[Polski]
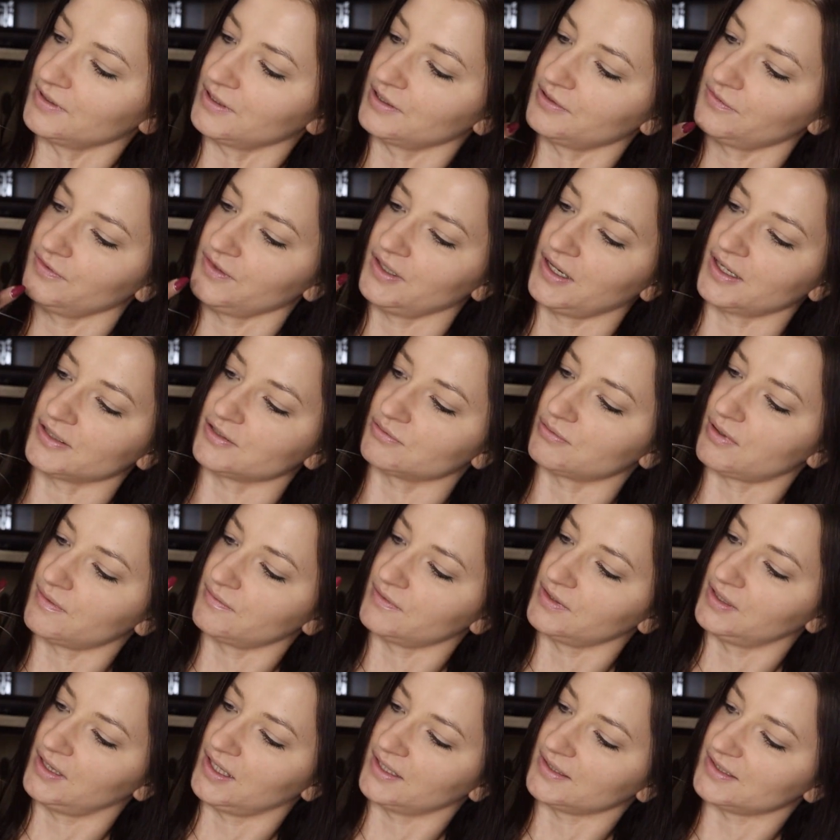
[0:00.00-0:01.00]
Chwila
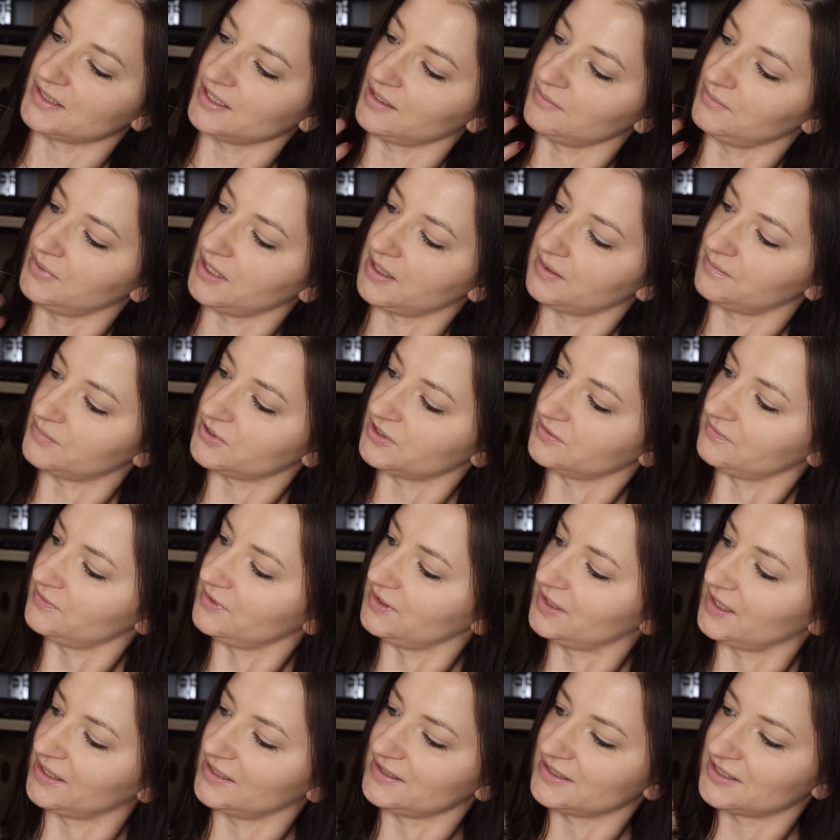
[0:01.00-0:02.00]
sławy dla Ciebie,
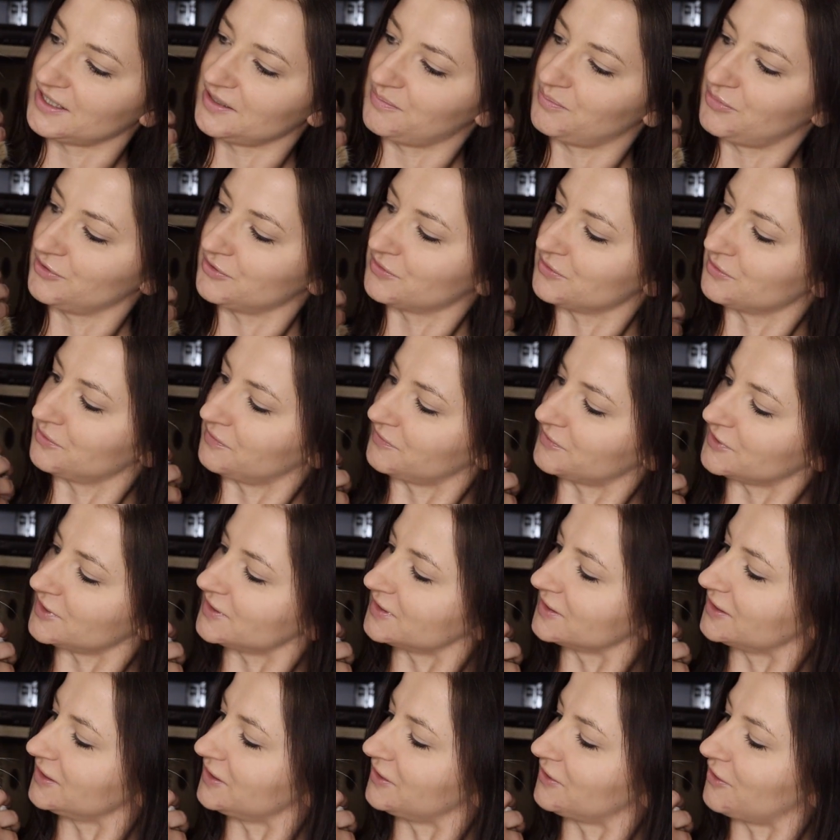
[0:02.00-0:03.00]
przywitaj się, pozdrów
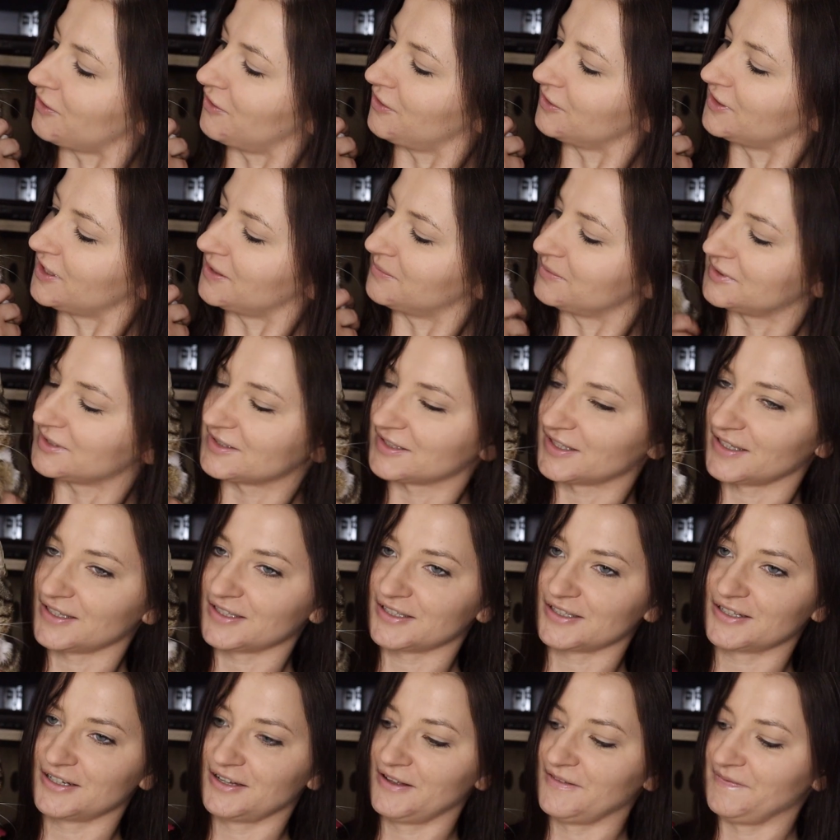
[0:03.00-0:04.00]
wszystkich, kogo tam
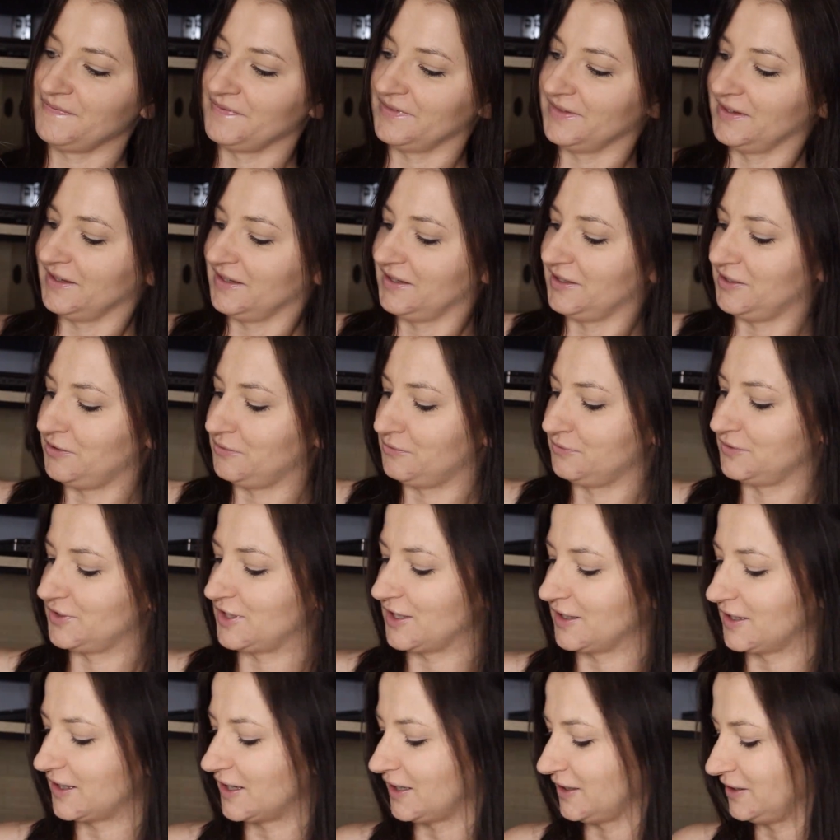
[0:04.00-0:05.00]
chcesz i
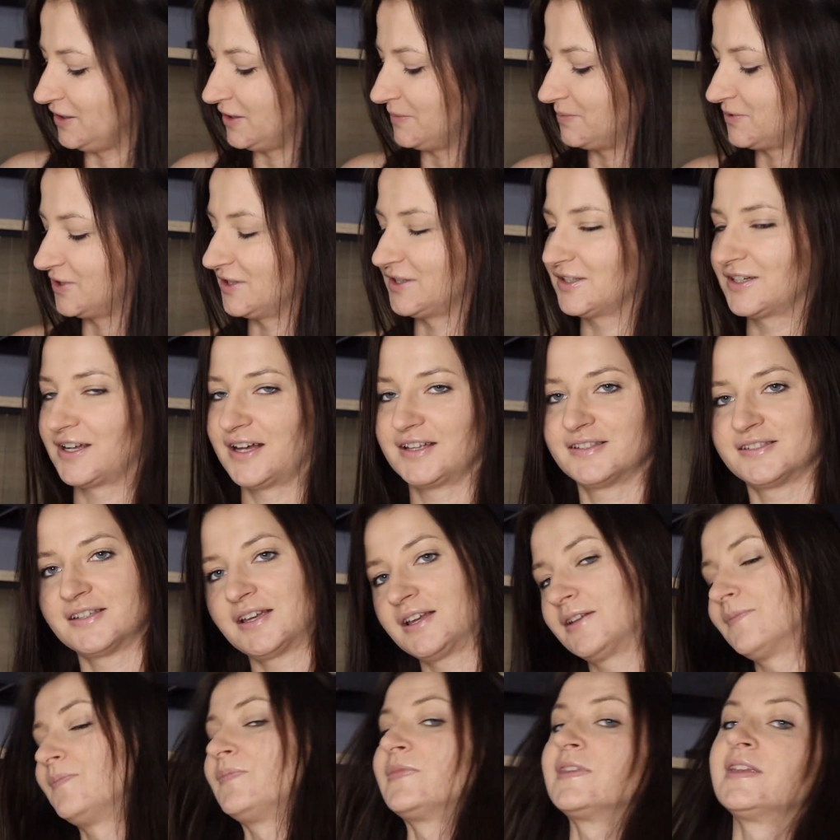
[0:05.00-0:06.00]
uciekaj, nie
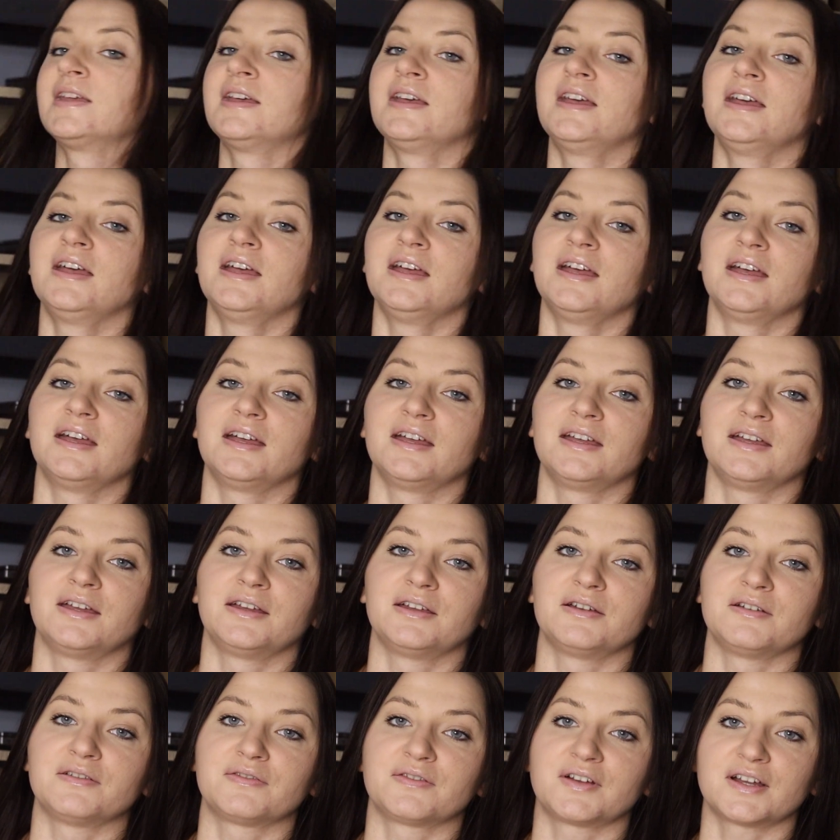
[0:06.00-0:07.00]
przeszkadzaj.
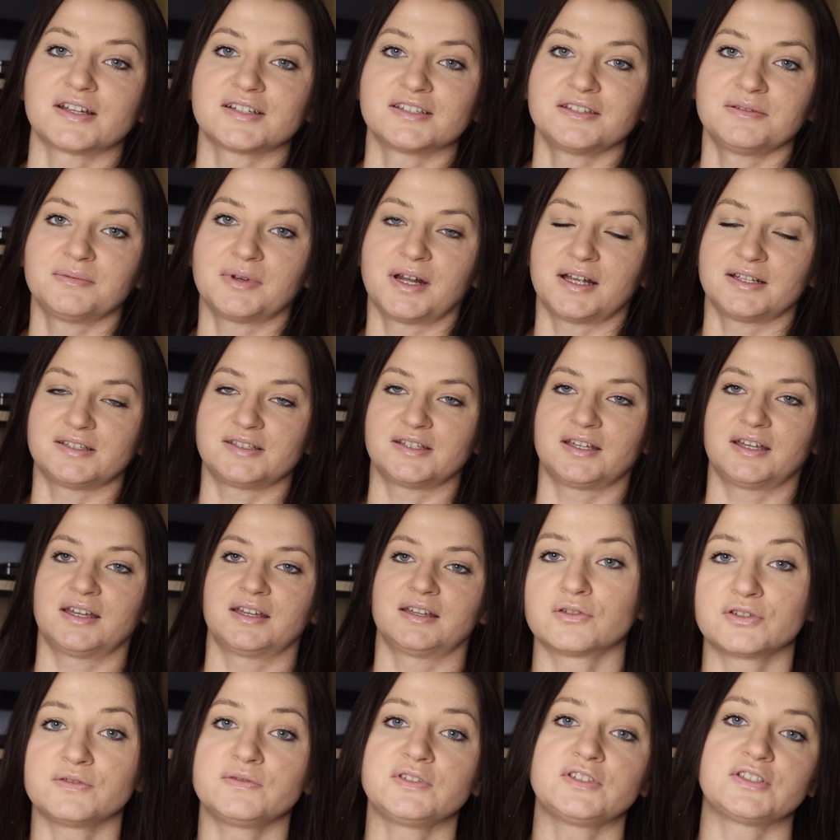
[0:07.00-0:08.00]
E, w każdym razie,
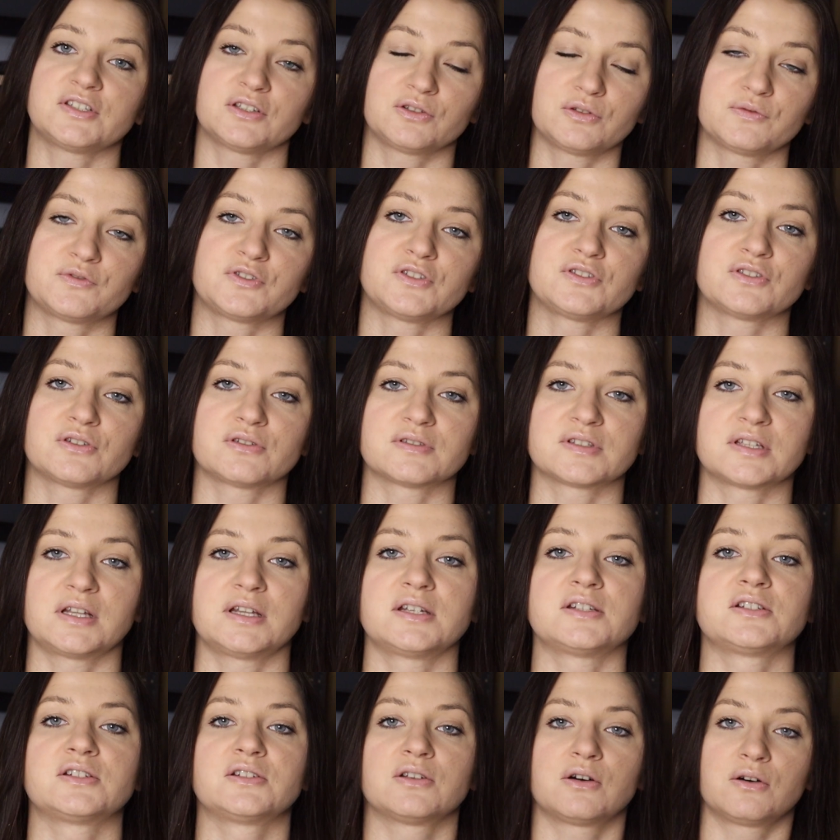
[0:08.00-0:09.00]
oczywiście to wszystko
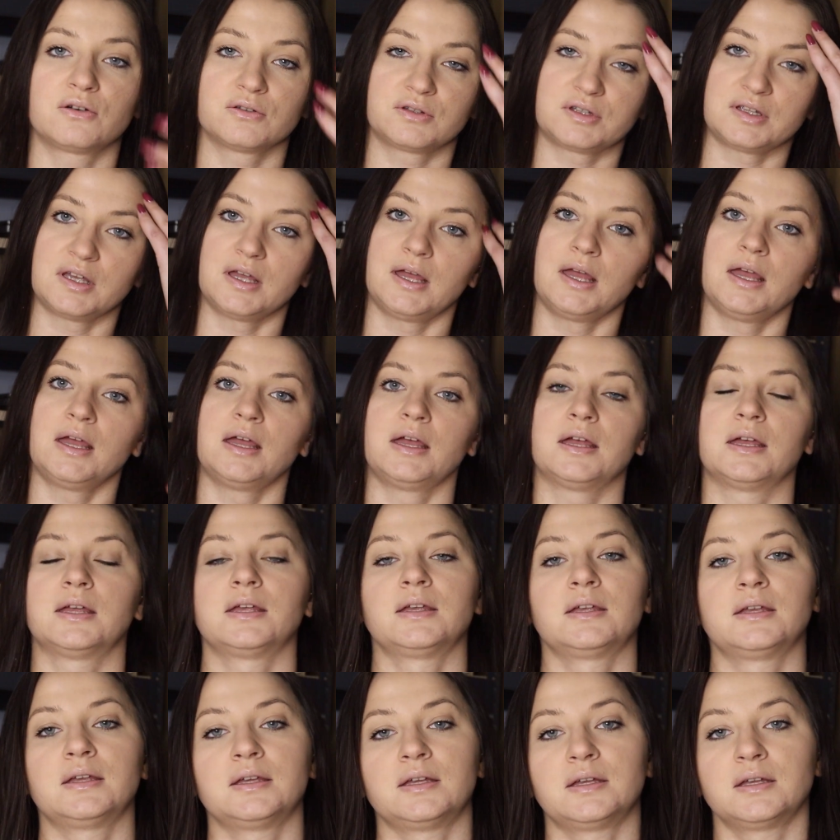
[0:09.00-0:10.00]
zależy od
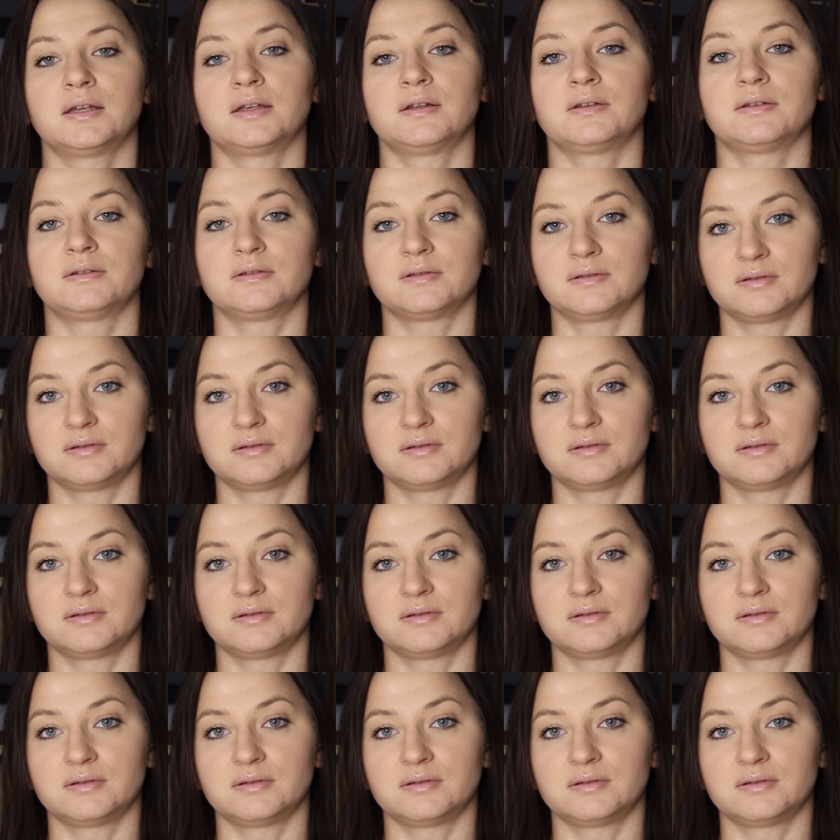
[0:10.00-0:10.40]
E,